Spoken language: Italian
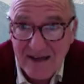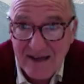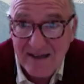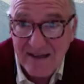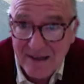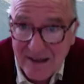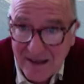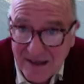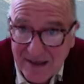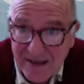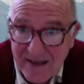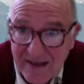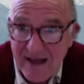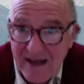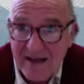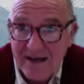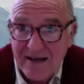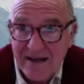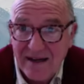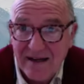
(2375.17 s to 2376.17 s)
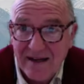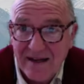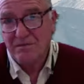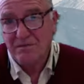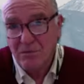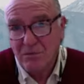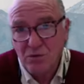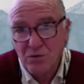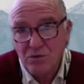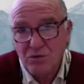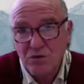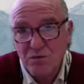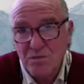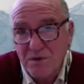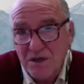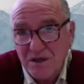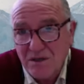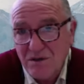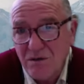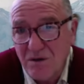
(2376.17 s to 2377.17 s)
da trent'anni. Molto
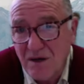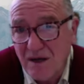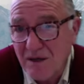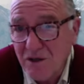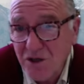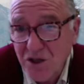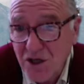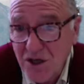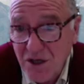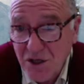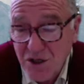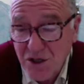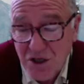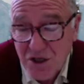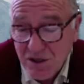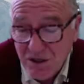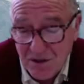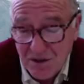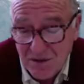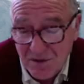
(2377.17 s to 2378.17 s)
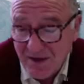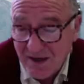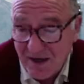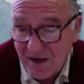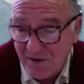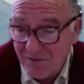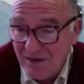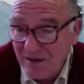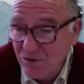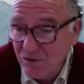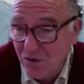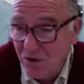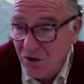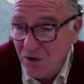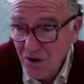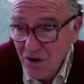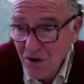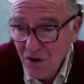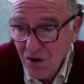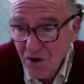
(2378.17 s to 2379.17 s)
spesso la ricerca scientifica l'ha fatto
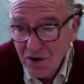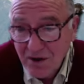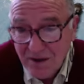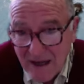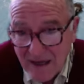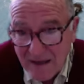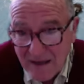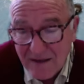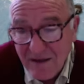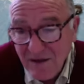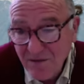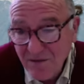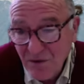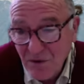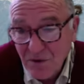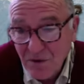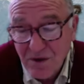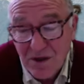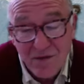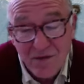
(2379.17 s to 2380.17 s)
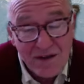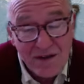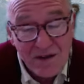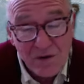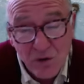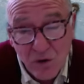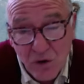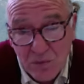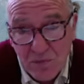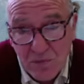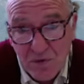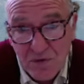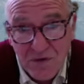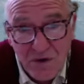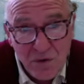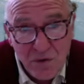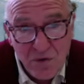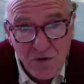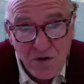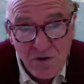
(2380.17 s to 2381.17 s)
tante volte va troppo
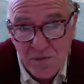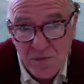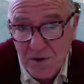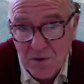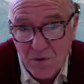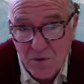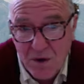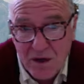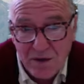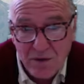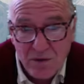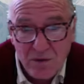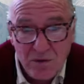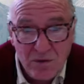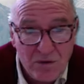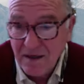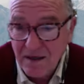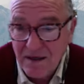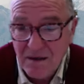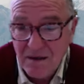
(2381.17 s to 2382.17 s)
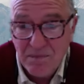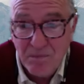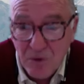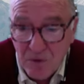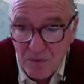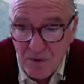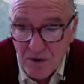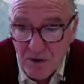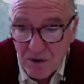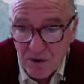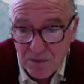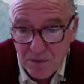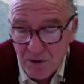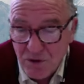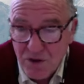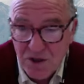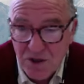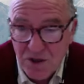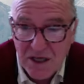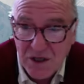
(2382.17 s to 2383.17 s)
veloce per quanto il pubblico
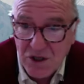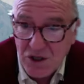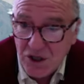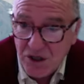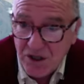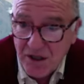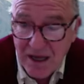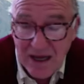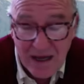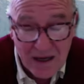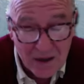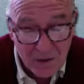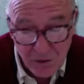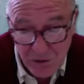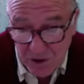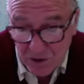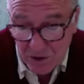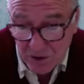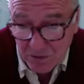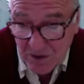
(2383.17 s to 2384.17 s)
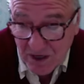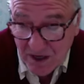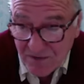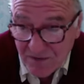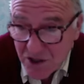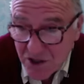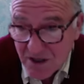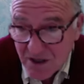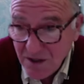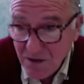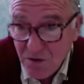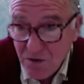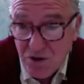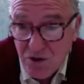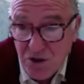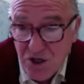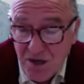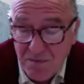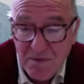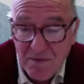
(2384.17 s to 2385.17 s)
possa accettarlo. Secondo me la vicenda degli
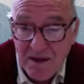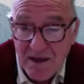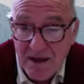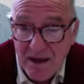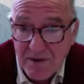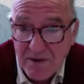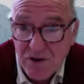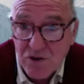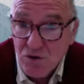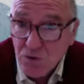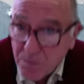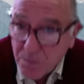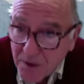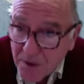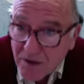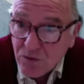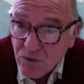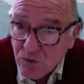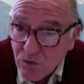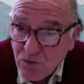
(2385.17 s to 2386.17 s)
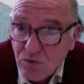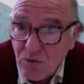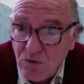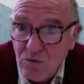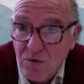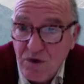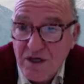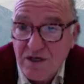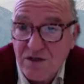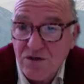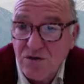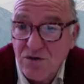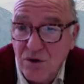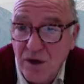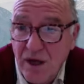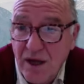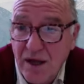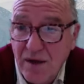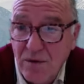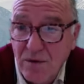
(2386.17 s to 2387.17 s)
OGM è soprattutto questo,
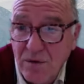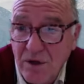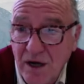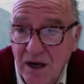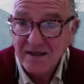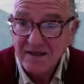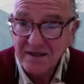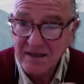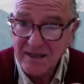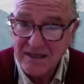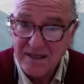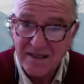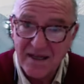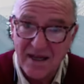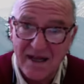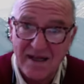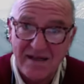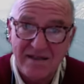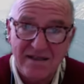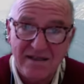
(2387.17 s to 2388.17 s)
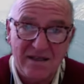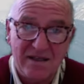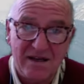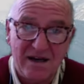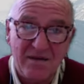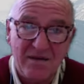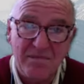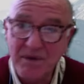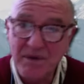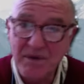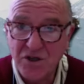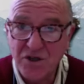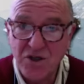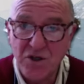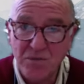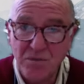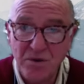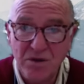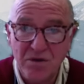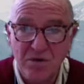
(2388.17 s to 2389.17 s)
è una distanza tra il
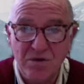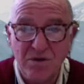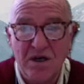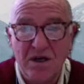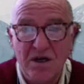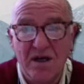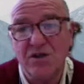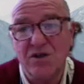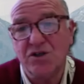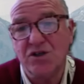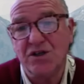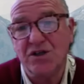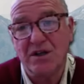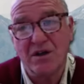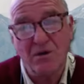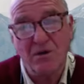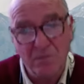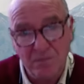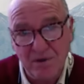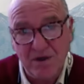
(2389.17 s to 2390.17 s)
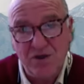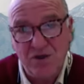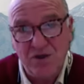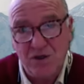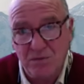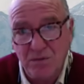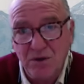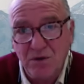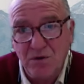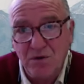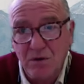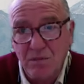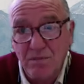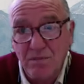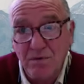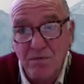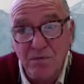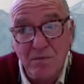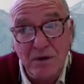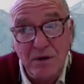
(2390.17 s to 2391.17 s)
percepito della ricerca e un percepito del
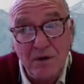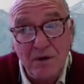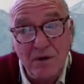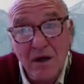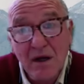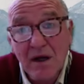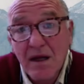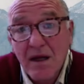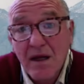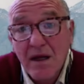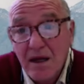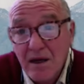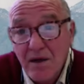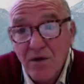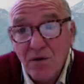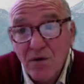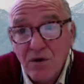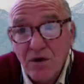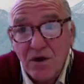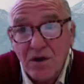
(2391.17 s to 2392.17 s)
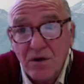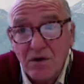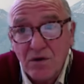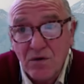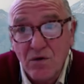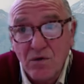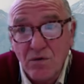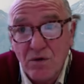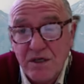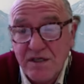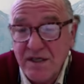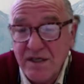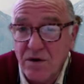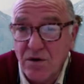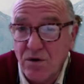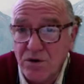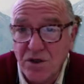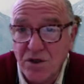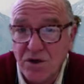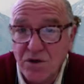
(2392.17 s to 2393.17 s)
pubblico. Sì. E noi con questa
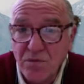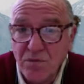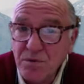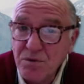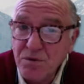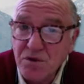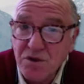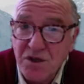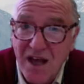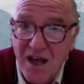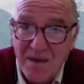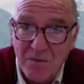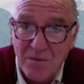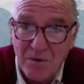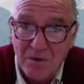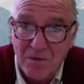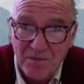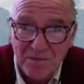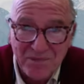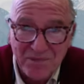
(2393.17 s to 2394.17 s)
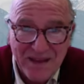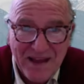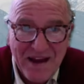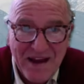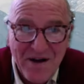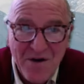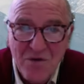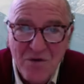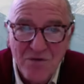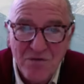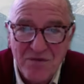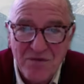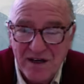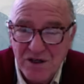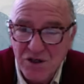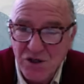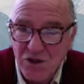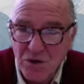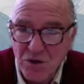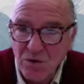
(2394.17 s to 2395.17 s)
cosa non possiamo non
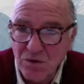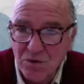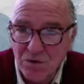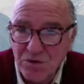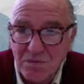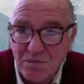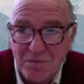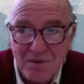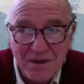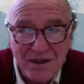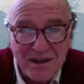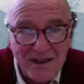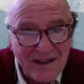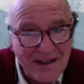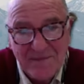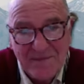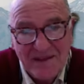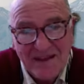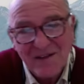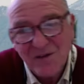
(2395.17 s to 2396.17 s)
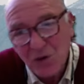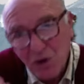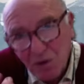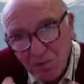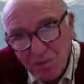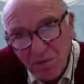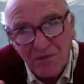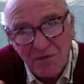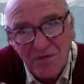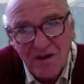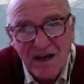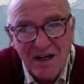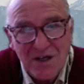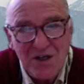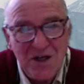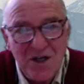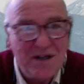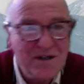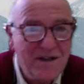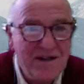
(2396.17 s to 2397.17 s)
farci conti, perché è troppo
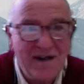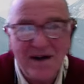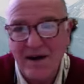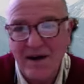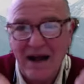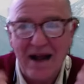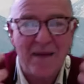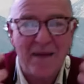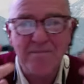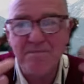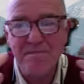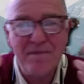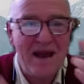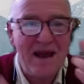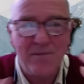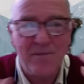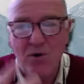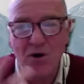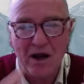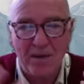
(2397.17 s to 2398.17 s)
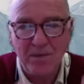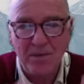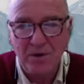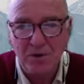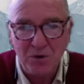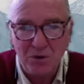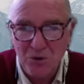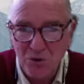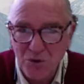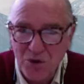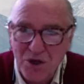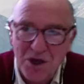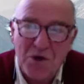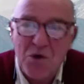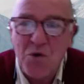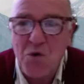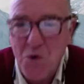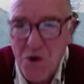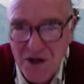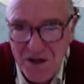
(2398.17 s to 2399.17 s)
facile dire l'abbiamo capito noi e
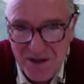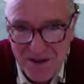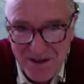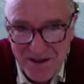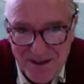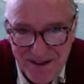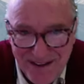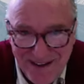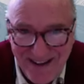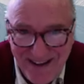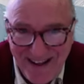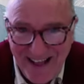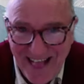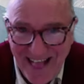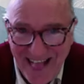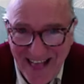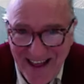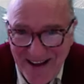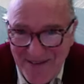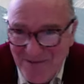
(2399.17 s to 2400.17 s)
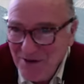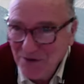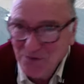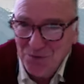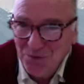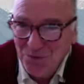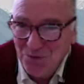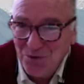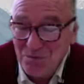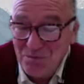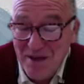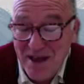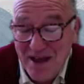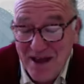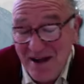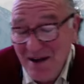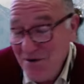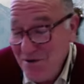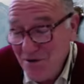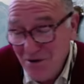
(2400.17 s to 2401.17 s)
quindi va tutto
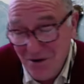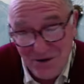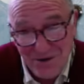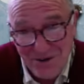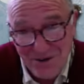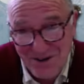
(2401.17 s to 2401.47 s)
bene. No,